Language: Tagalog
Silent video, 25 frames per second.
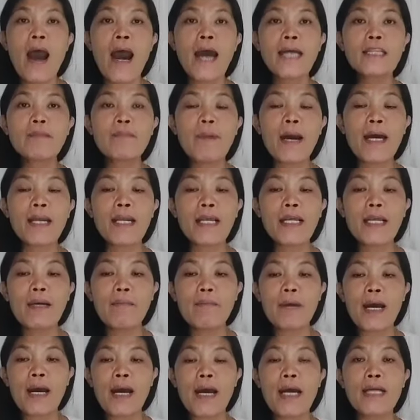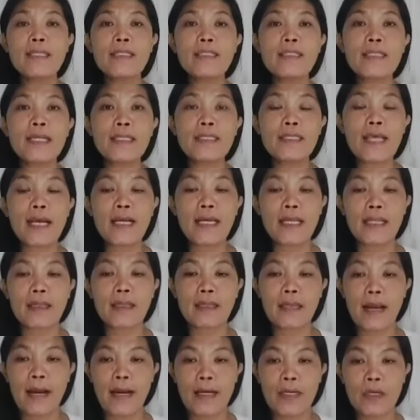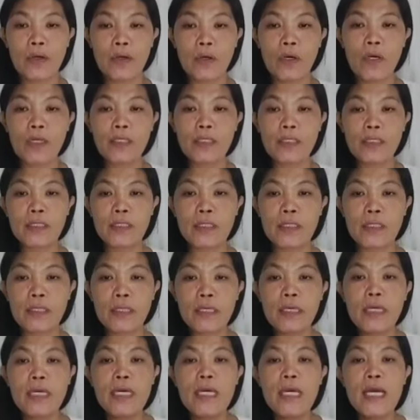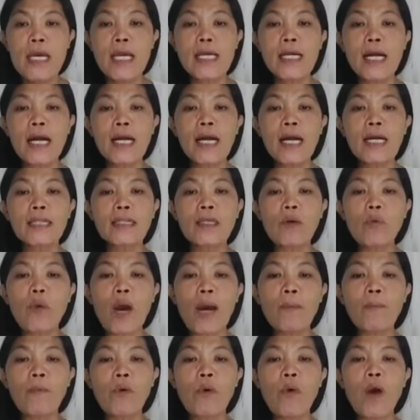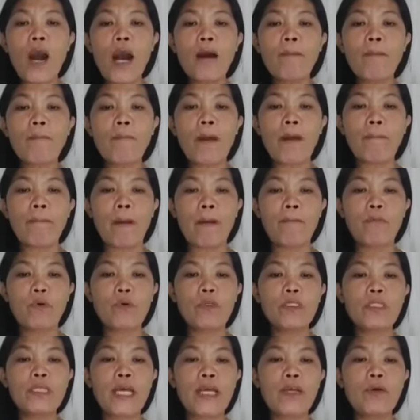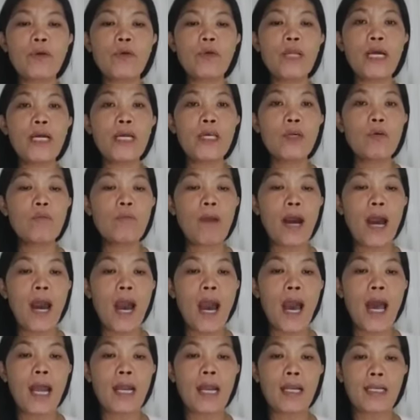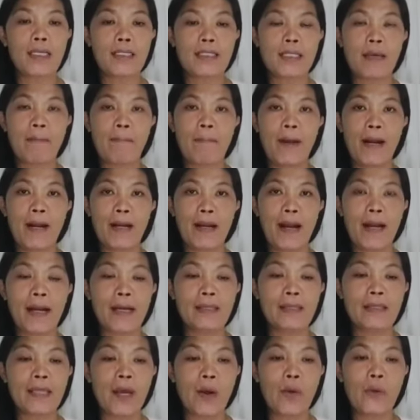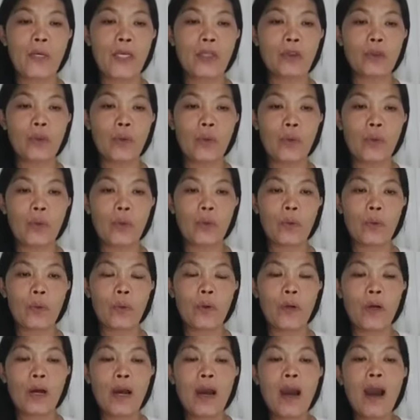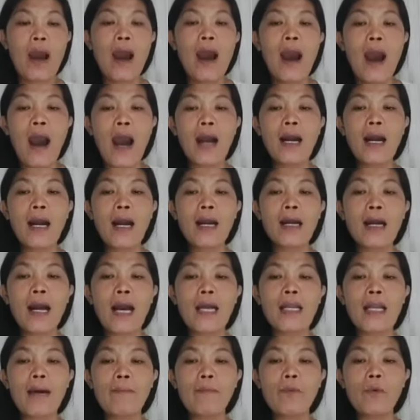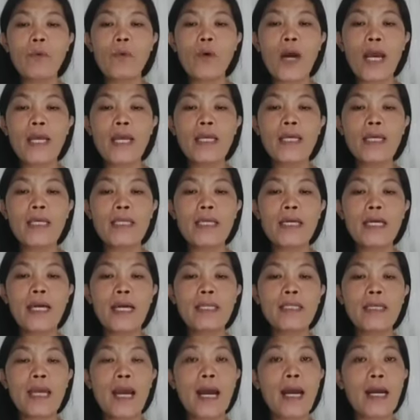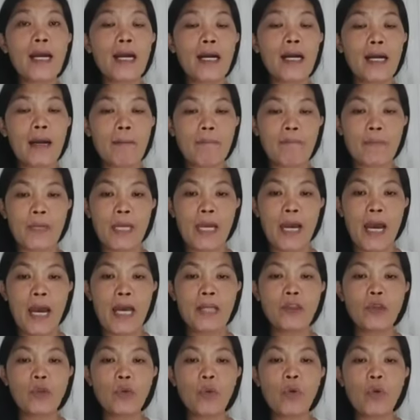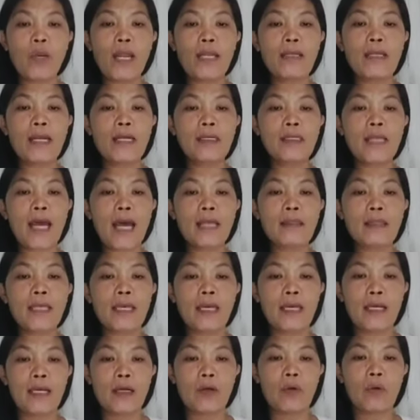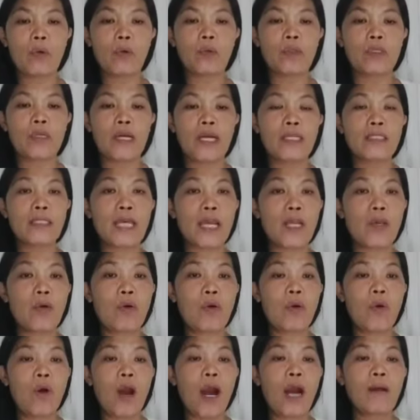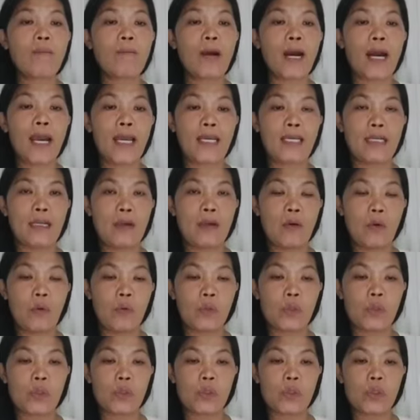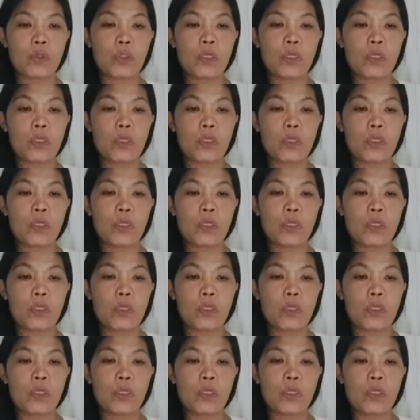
At para naman sa Sagittarius, ikakatawa mo ang pagpabor sa iyo ng iyong mahal sa pagkakataong ito. Ang akala mo ay hindi kanya kakampihan tulad ng dating kontra sa iyo ang mga in-laws.